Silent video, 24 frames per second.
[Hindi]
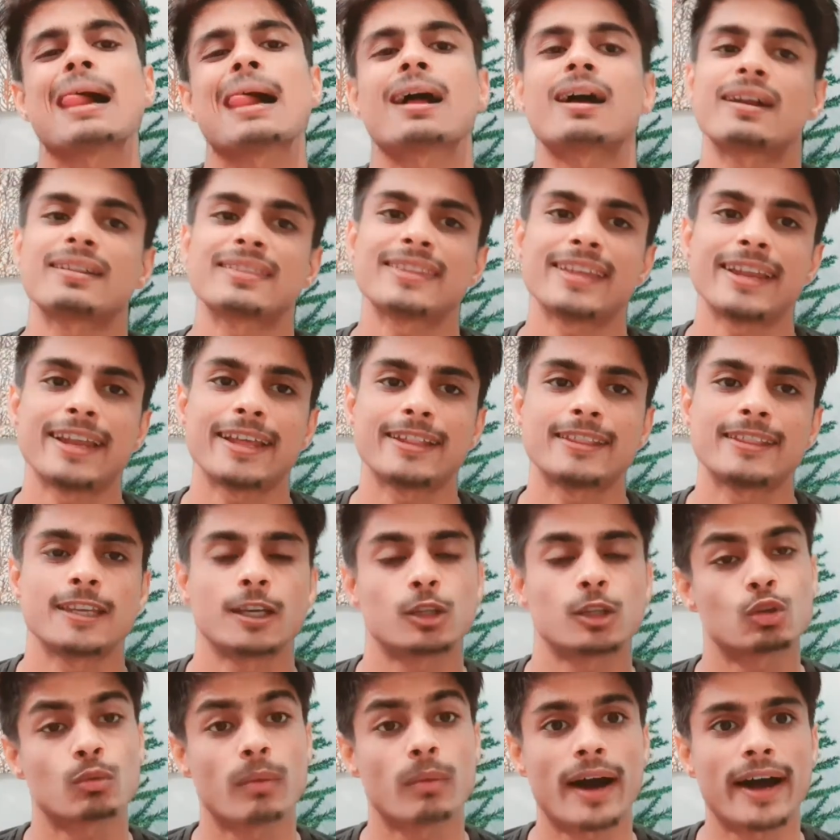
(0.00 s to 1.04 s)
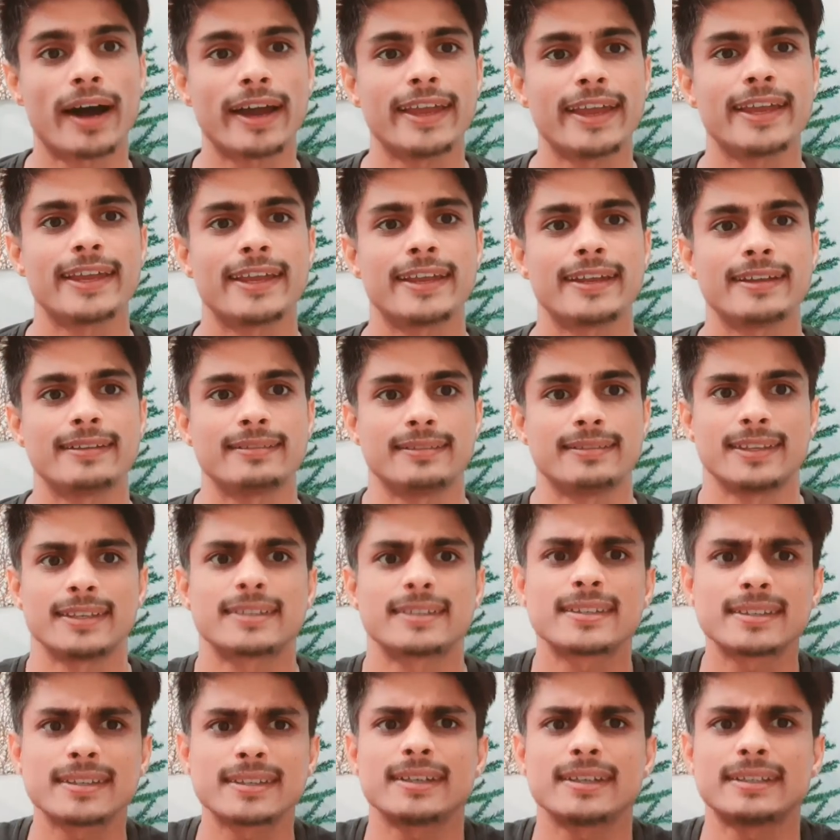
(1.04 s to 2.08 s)
करती रहती है तो भाई दिस
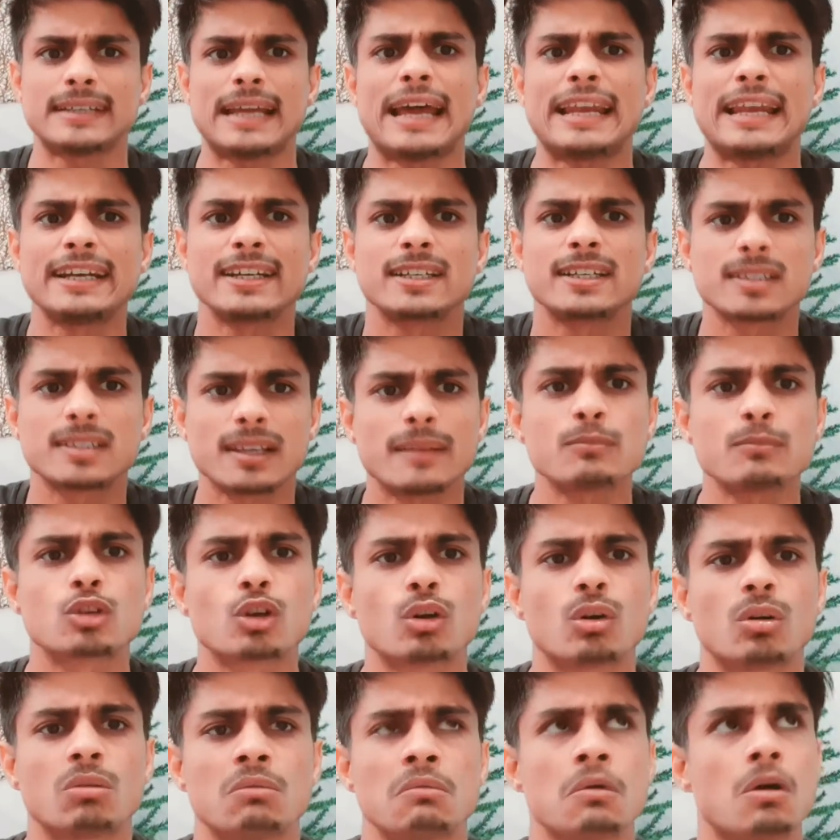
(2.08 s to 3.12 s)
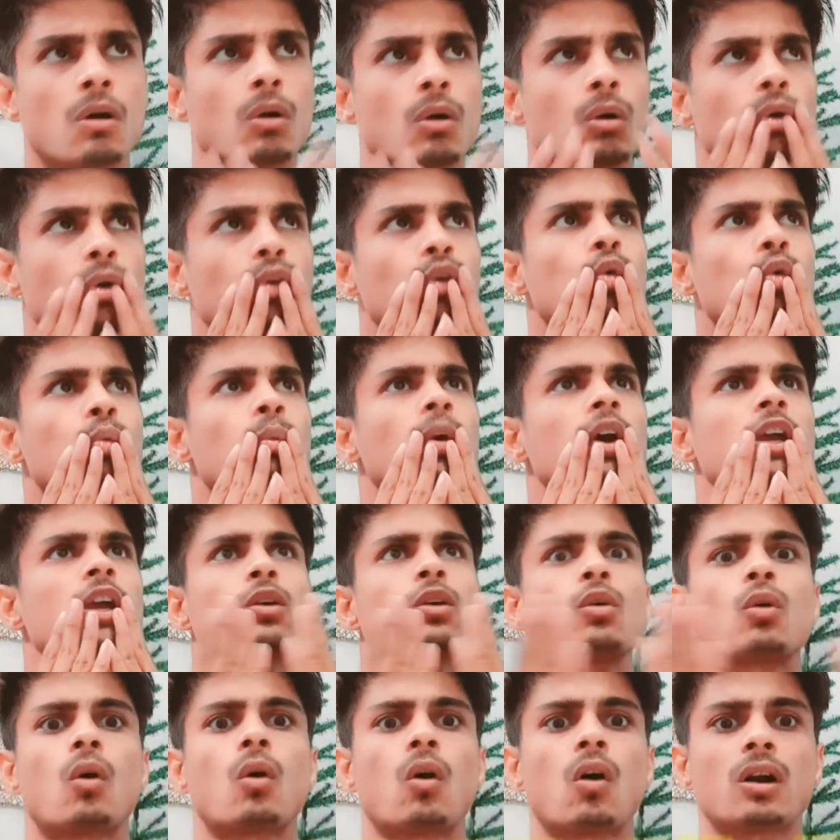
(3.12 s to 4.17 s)
इज द टैलेंट समझो ओ माई
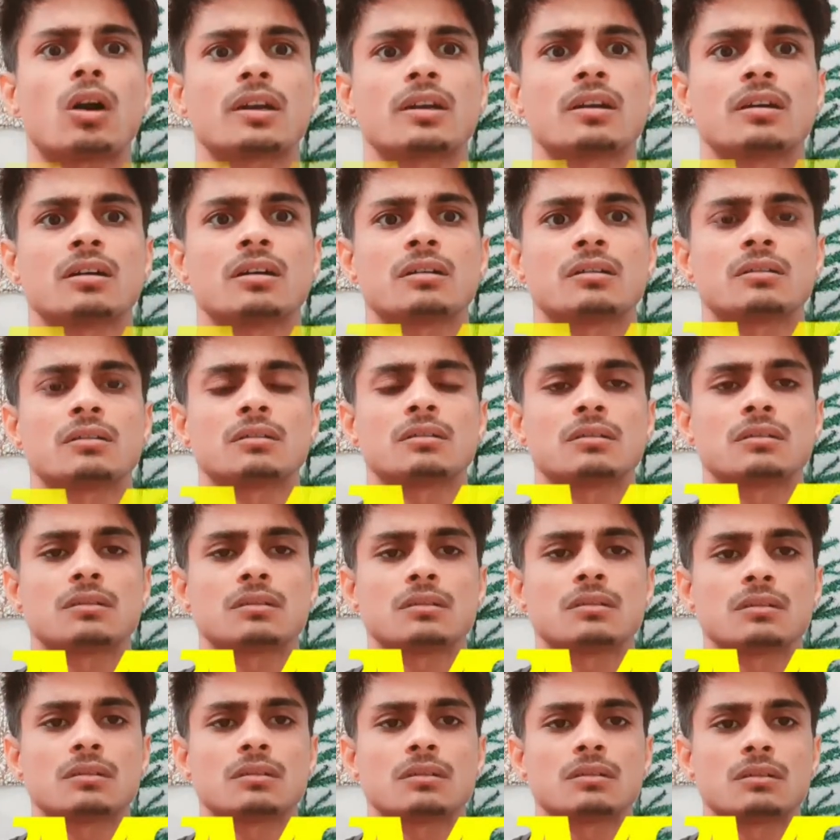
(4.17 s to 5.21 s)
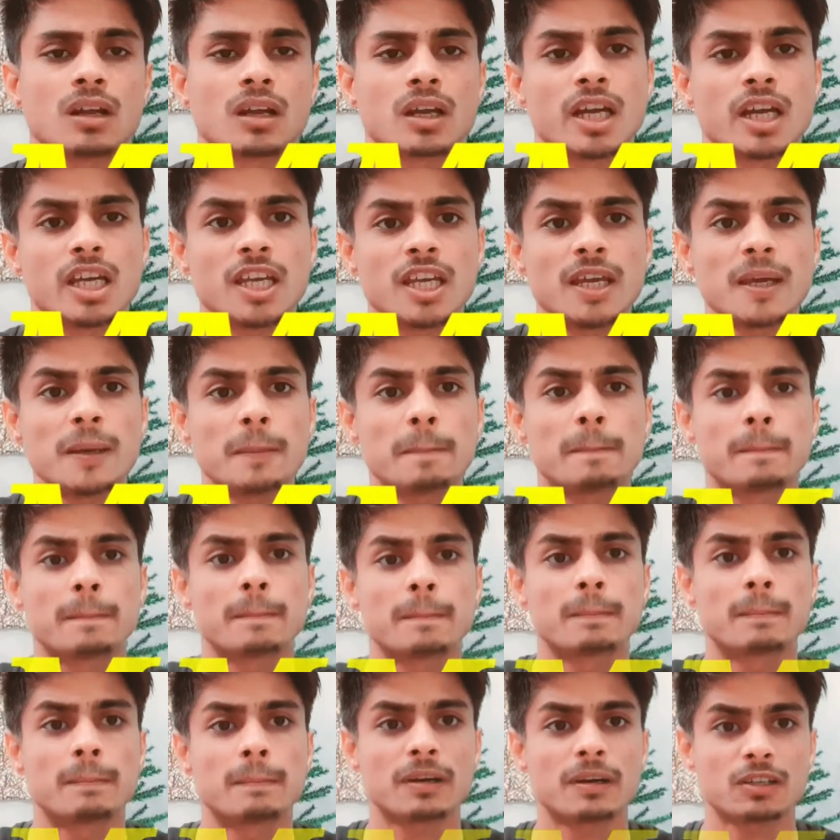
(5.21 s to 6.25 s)
गॉड कही ये
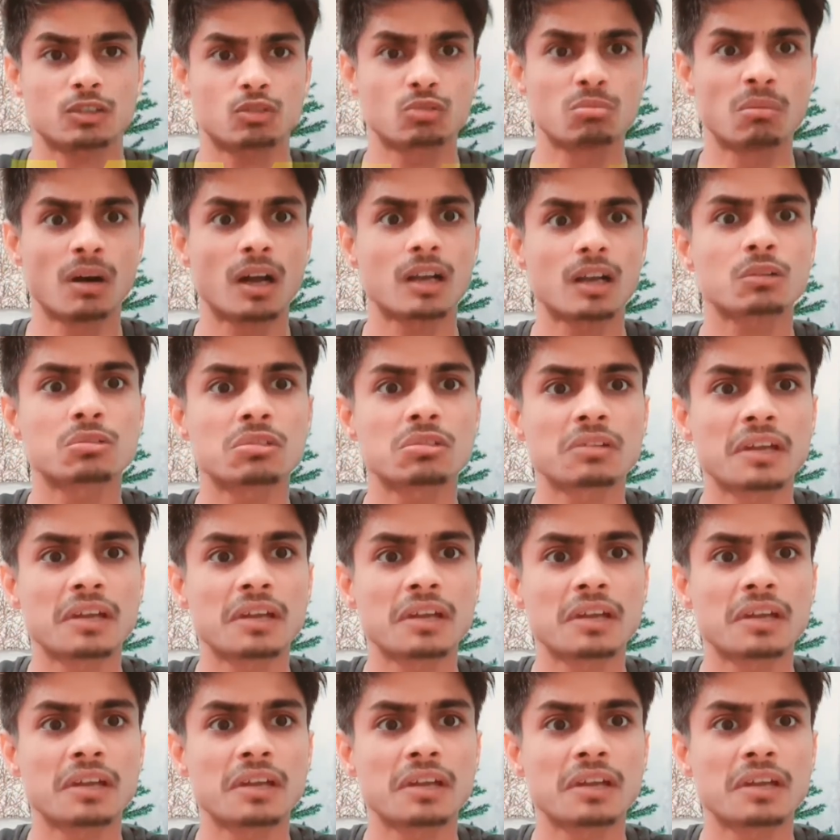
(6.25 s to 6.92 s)
मानो तो